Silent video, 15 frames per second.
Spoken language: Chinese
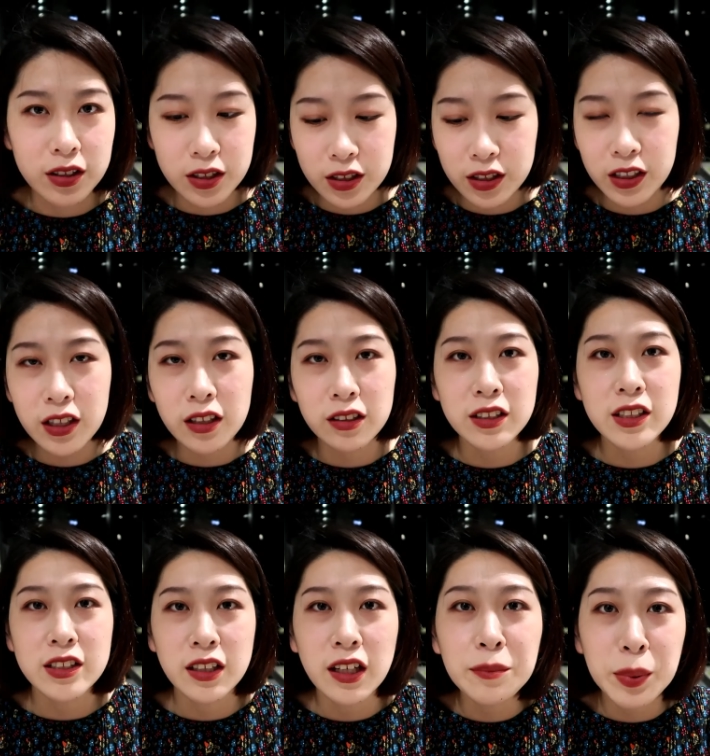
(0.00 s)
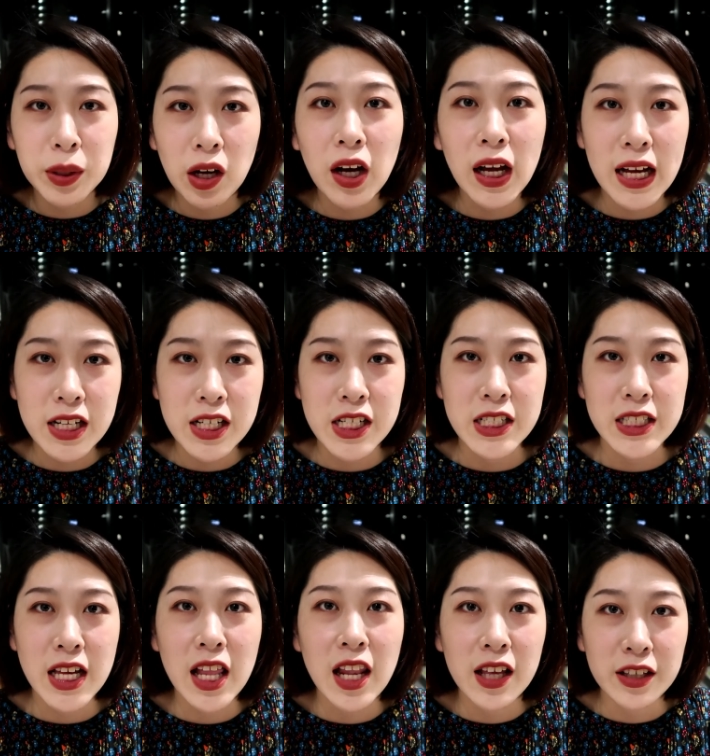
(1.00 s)
其实你可能已经比较赶时
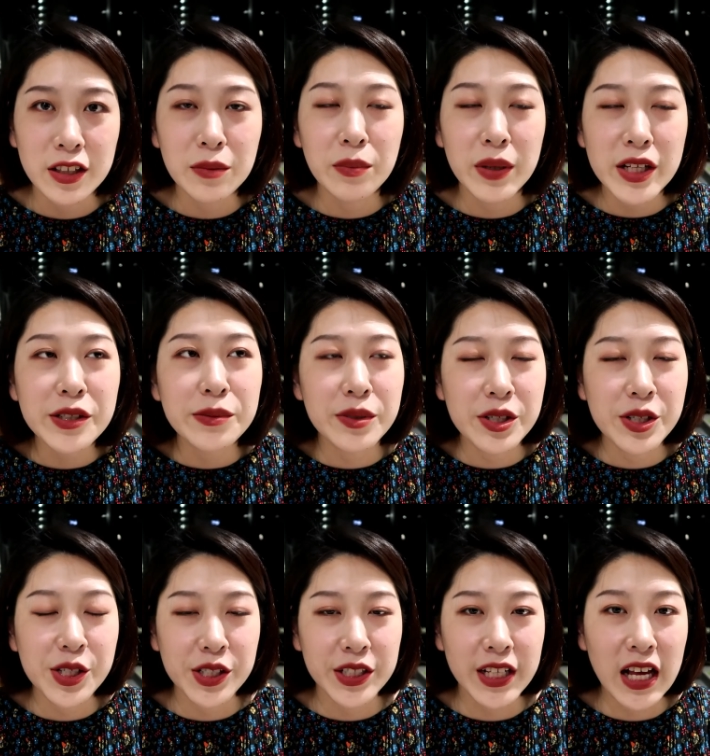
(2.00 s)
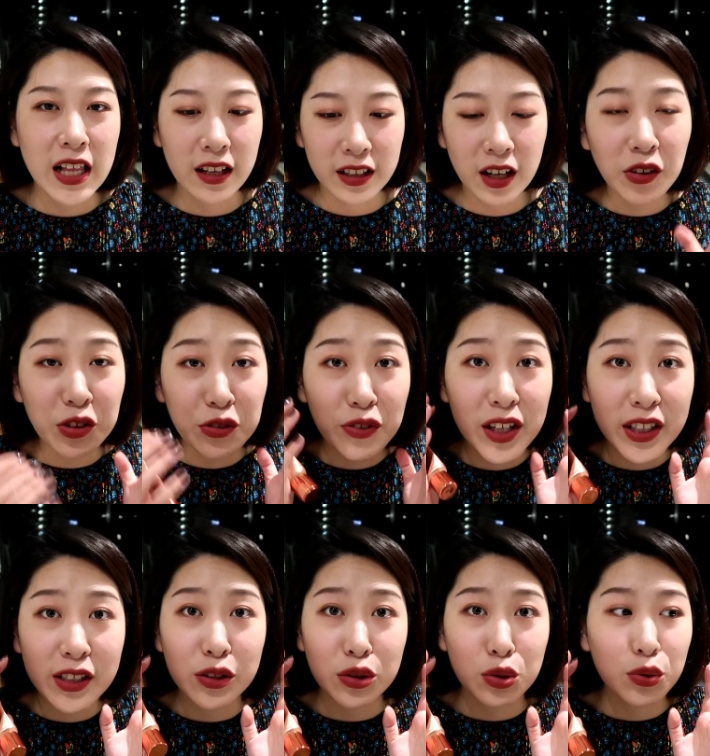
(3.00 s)
间了，已经没什么时间了。然后你发
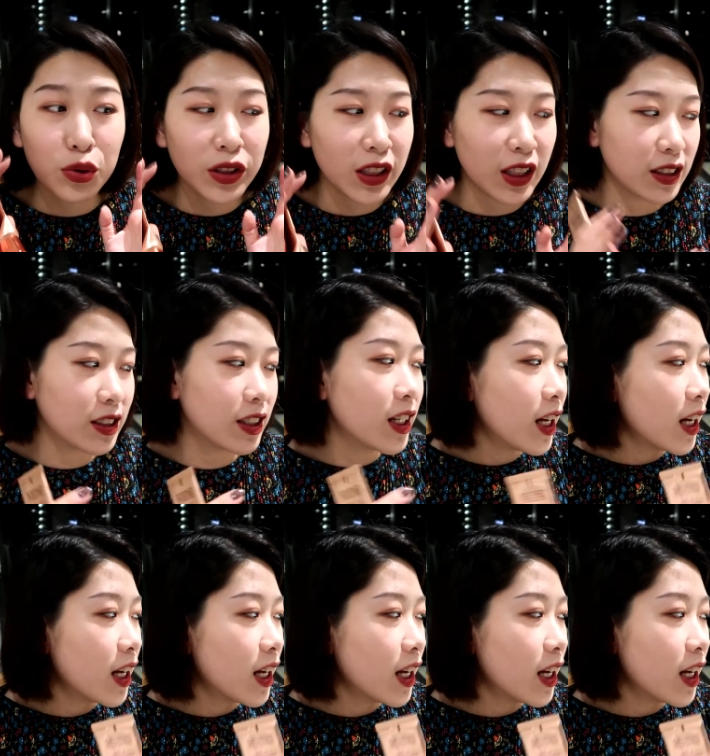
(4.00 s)
现你搓泥的，